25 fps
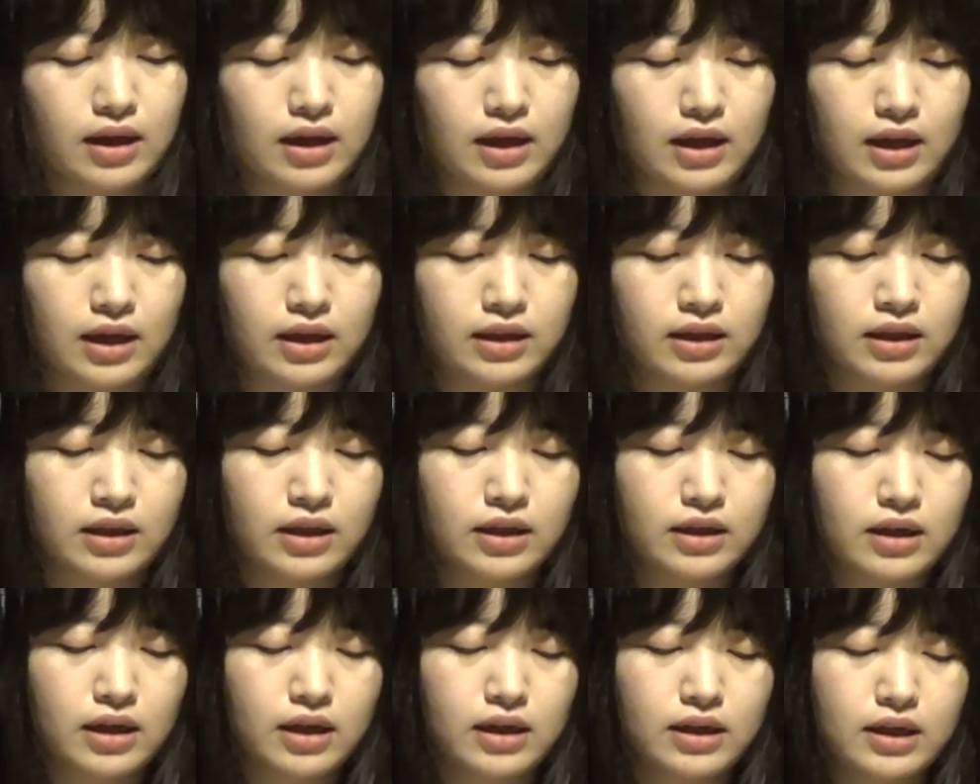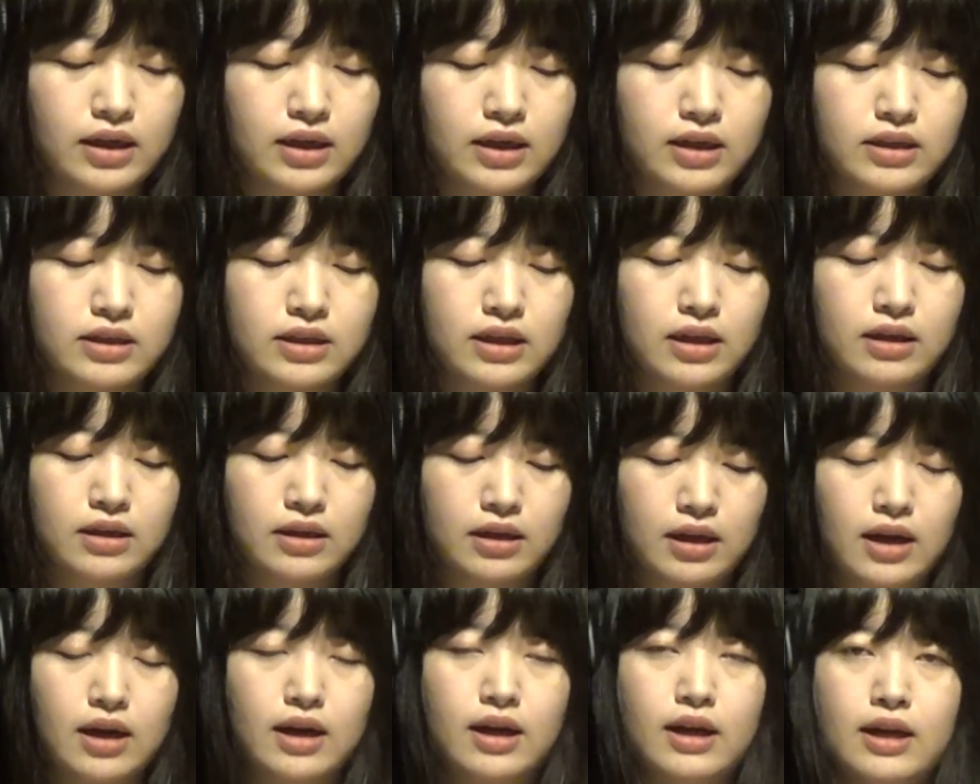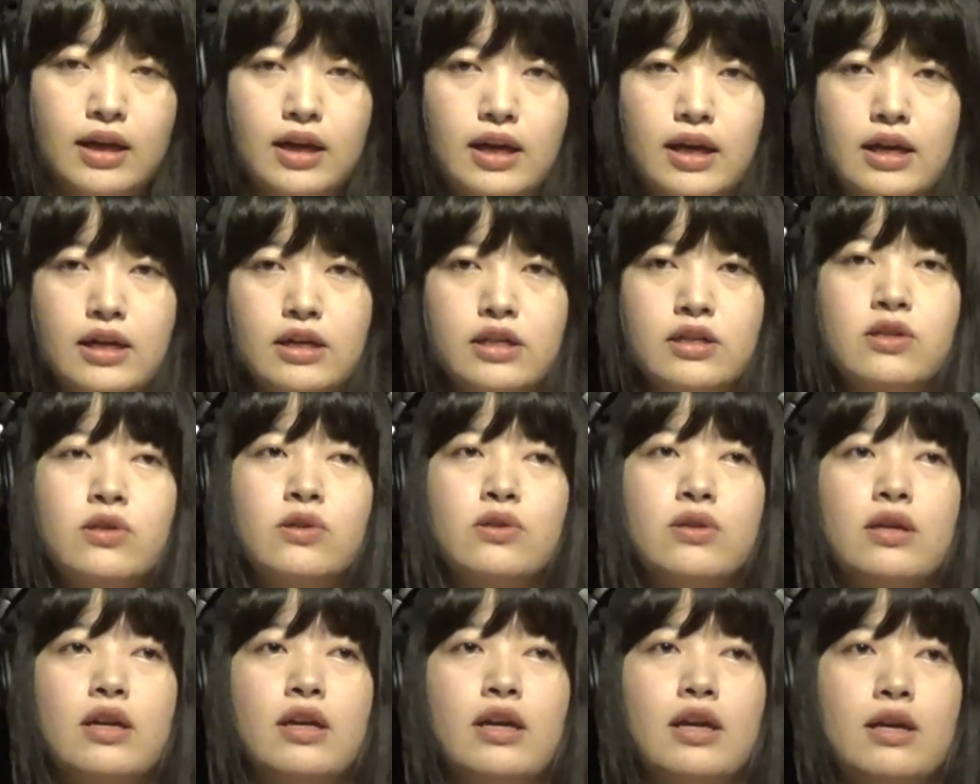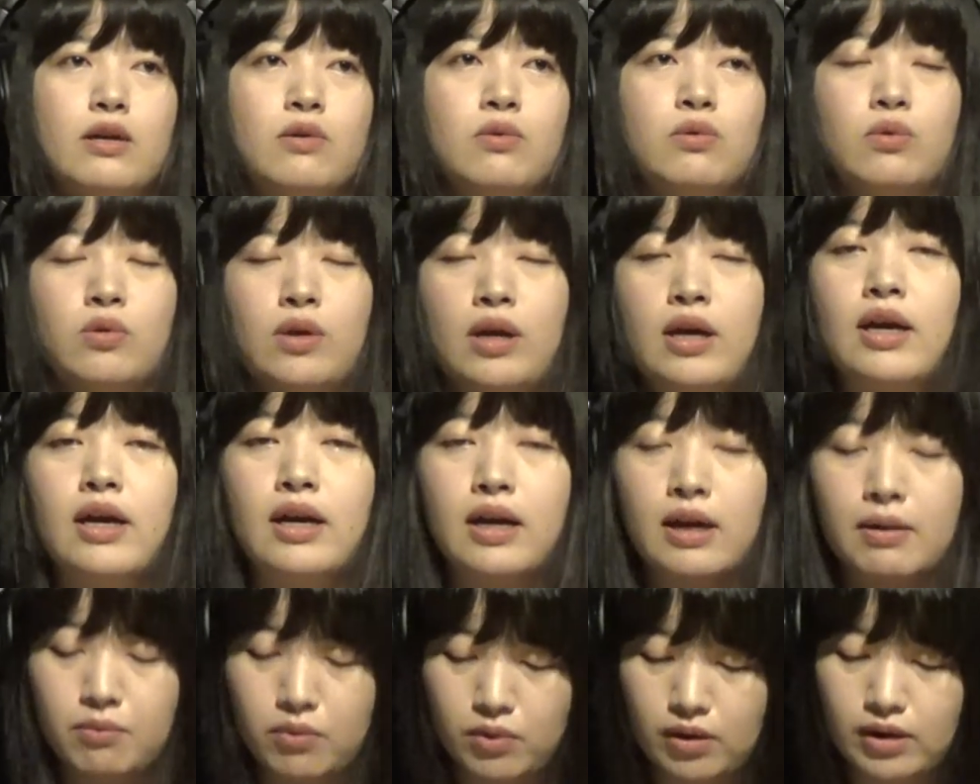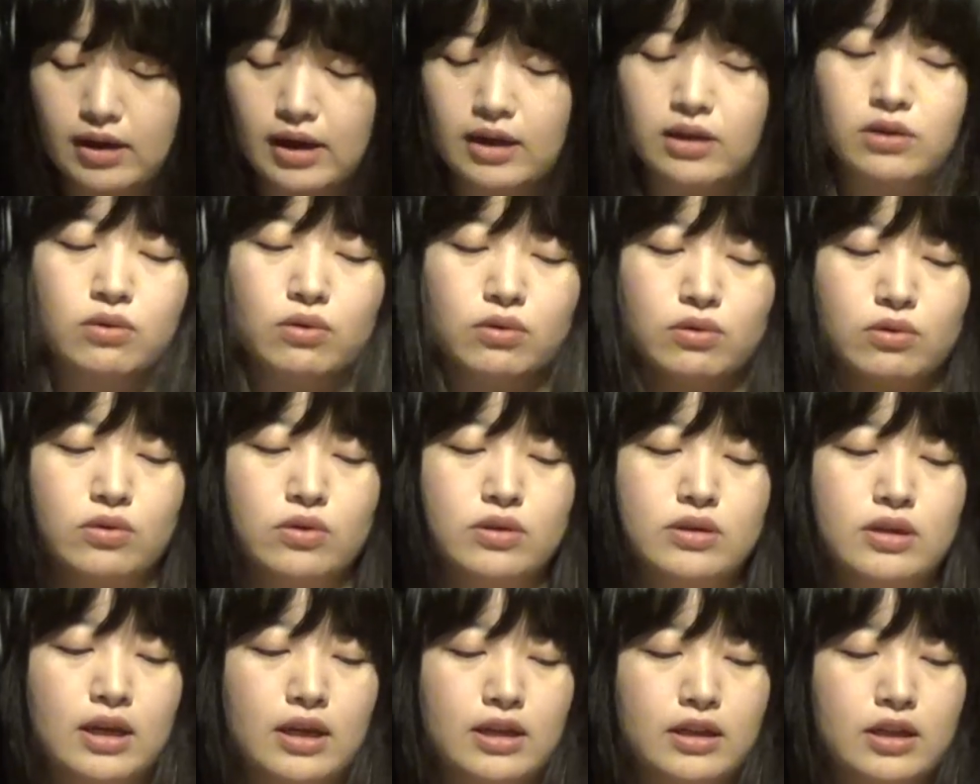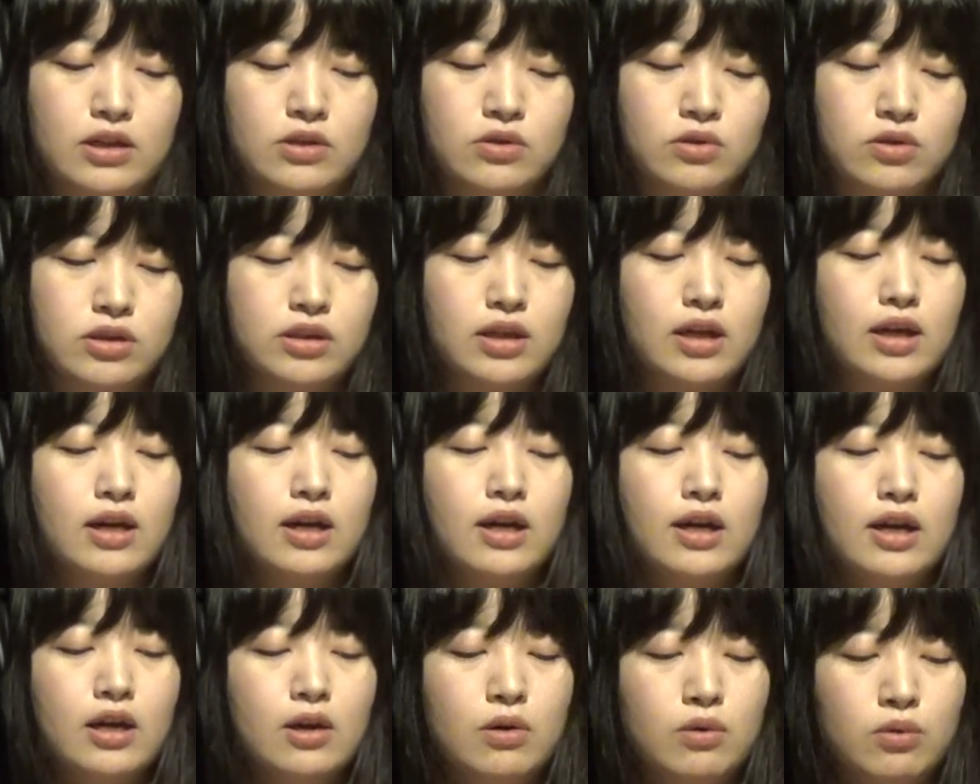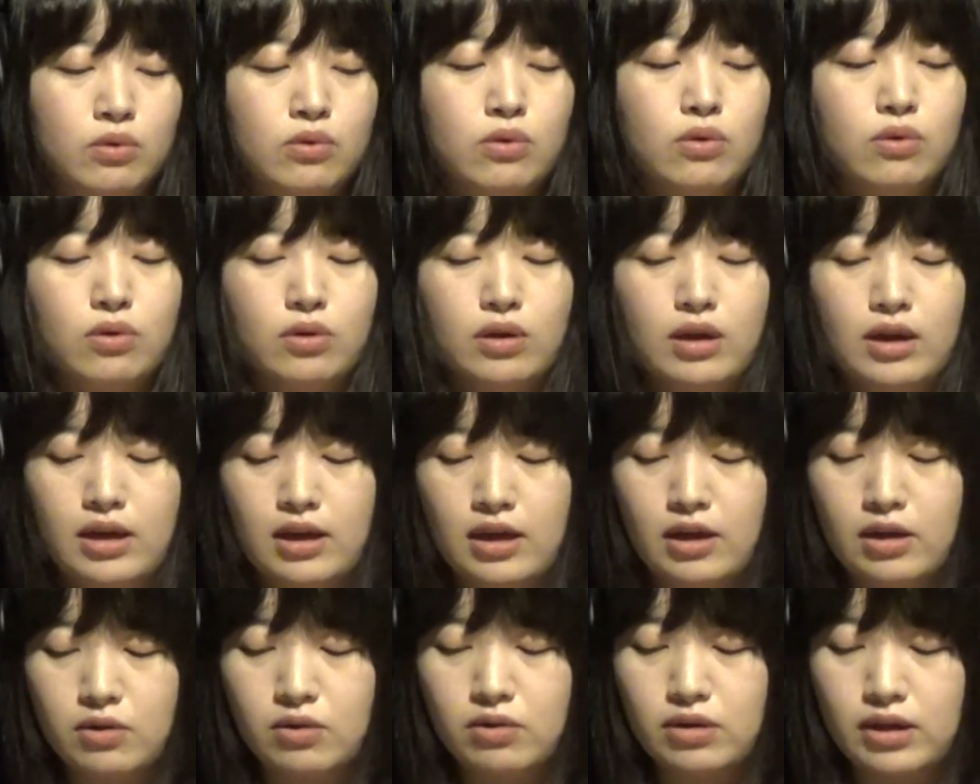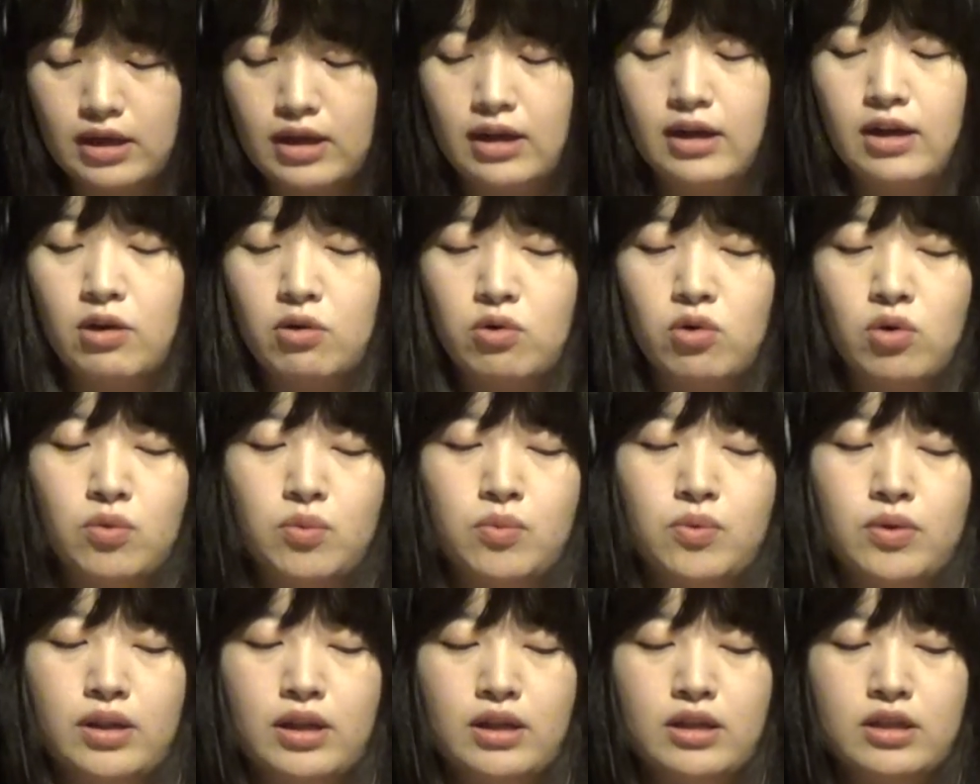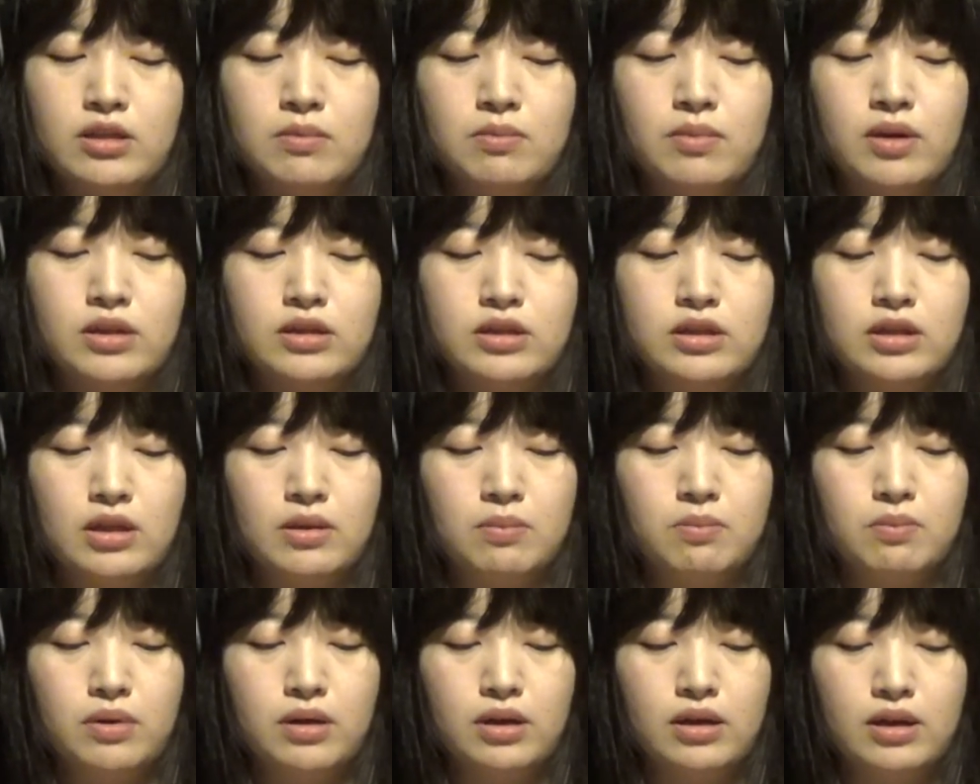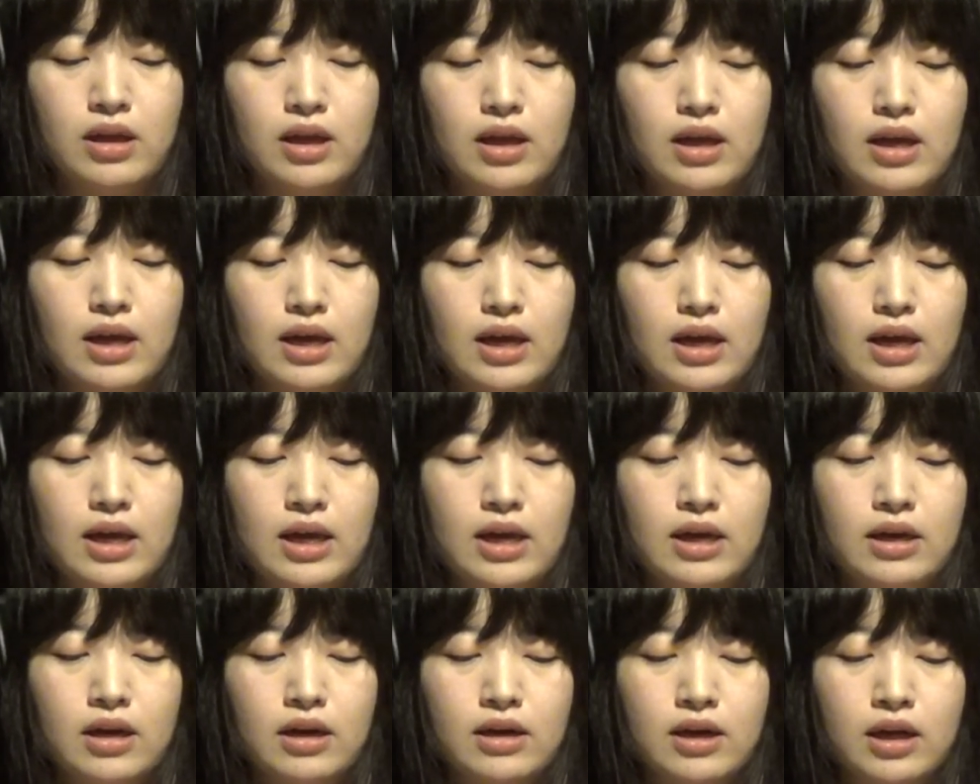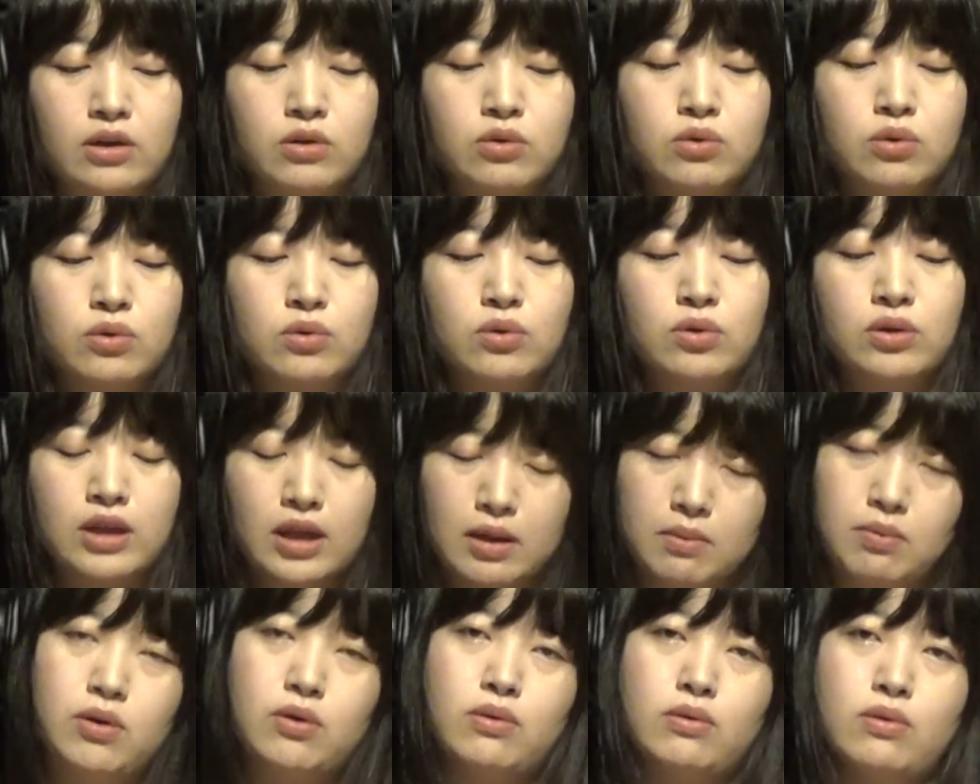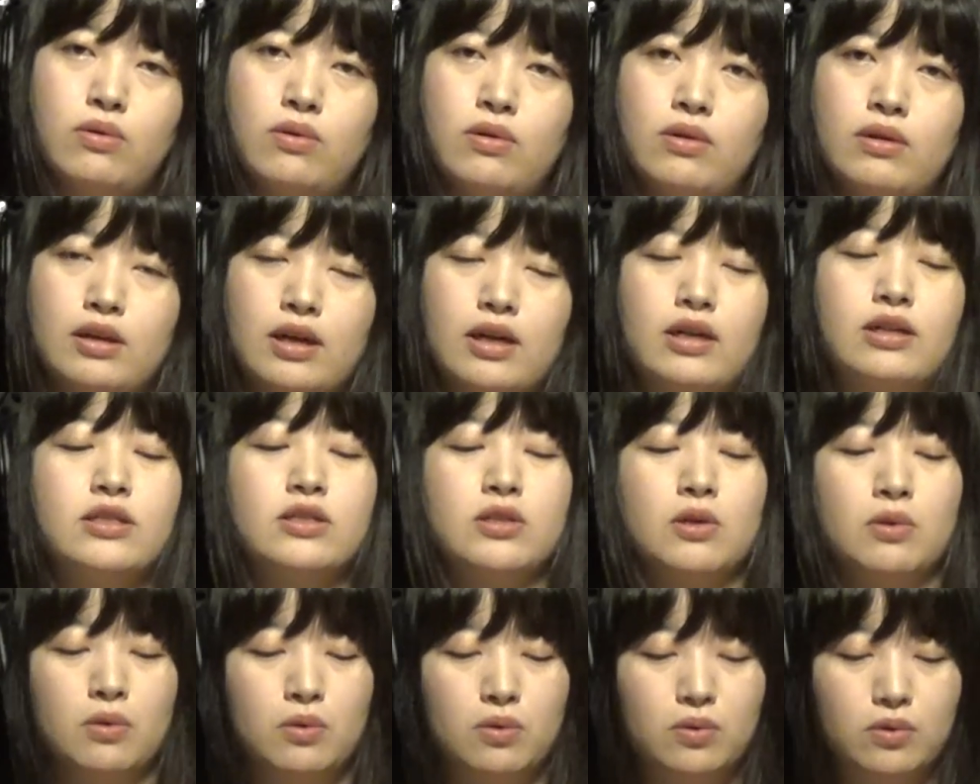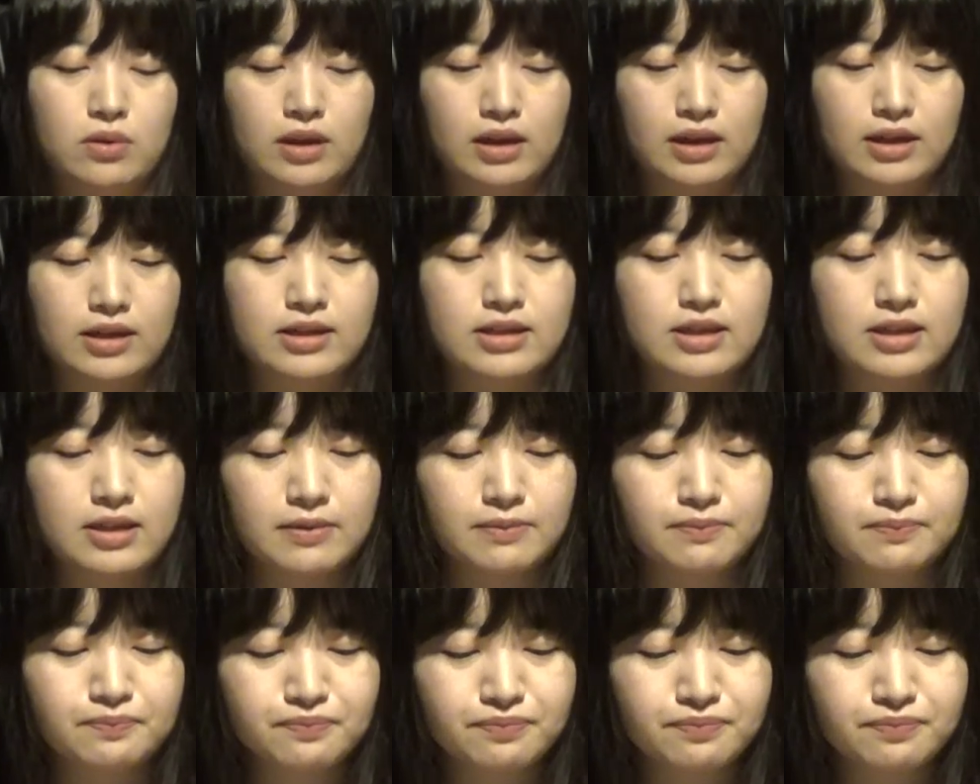えー、田中明さんが、えー、引き続きこの映画監督をされてそしてこの、え映画「コンフィデンスマン JP」で映画監督デビューだそうです。